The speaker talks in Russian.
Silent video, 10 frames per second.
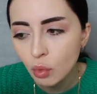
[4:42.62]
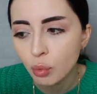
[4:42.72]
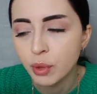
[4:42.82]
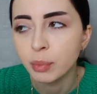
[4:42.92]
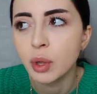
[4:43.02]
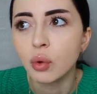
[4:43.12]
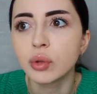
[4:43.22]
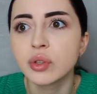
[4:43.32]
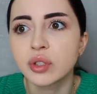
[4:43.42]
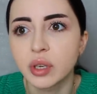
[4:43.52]
У меня плохое
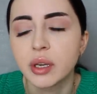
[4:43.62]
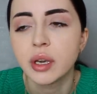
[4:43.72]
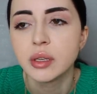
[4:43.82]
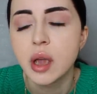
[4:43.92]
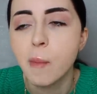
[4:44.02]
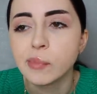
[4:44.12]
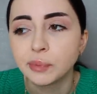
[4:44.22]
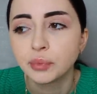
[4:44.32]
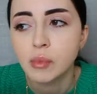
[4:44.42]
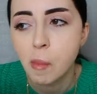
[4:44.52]
настроение.
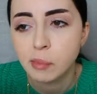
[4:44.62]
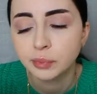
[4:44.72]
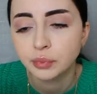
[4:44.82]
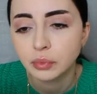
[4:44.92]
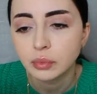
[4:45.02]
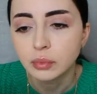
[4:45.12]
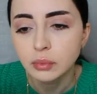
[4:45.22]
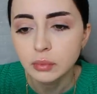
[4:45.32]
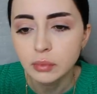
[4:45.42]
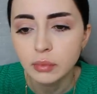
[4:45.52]

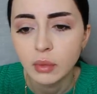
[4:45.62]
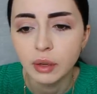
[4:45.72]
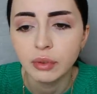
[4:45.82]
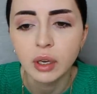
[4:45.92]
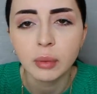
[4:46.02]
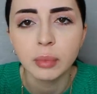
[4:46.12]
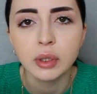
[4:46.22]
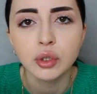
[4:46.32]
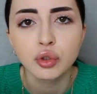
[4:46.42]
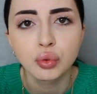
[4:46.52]
И вы как бы
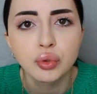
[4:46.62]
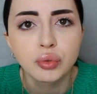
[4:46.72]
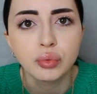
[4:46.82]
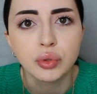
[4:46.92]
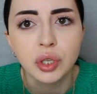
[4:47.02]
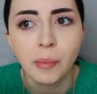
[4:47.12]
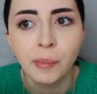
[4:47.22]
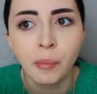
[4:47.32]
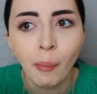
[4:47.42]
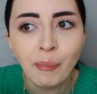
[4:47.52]
это чувствуете.
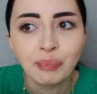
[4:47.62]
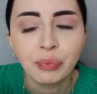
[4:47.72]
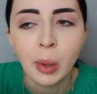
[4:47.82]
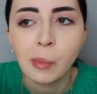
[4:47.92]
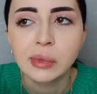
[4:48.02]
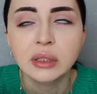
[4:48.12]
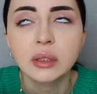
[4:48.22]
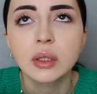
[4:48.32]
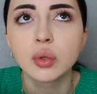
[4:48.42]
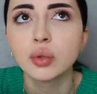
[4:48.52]
А есть
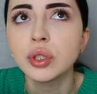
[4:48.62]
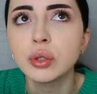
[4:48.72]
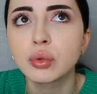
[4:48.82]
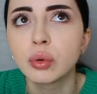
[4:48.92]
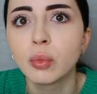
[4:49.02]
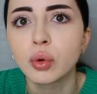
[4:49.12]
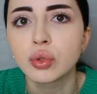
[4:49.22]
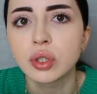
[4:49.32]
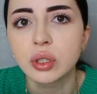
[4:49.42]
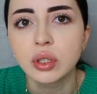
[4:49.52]
такие люди, которые
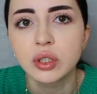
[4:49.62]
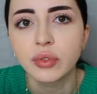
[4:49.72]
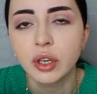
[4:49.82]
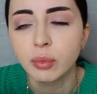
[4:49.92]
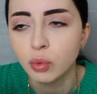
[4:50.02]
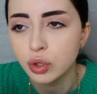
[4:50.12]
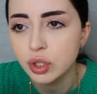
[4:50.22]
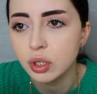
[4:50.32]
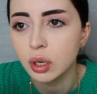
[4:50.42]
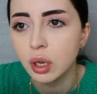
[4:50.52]
могут скрыть свои
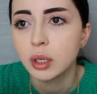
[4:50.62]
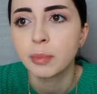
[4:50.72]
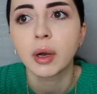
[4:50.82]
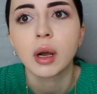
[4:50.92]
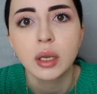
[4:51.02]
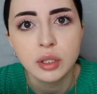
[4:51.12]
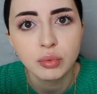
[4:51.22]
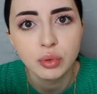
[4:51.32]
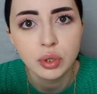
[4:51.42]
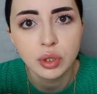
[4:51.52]
эмоции, и
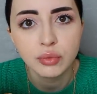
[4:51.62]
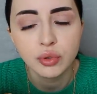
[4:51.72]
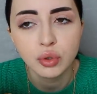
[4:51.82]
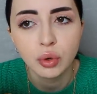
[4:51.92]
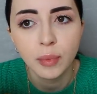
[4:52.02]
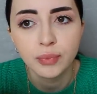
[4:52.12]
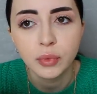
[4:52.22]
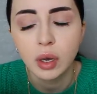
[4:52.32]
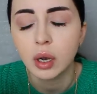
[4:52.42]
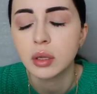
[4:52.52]
показывают это все,
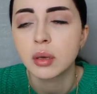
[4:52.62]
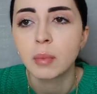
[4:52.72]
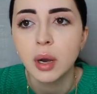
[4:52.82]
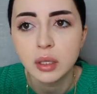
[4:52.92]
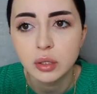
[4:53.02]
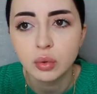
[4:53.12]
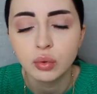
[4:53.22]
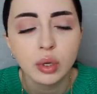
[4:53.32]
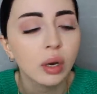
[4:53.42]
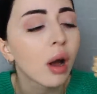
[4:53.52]
какая-то маска
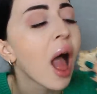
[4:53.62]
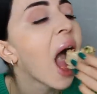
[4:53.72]
у них.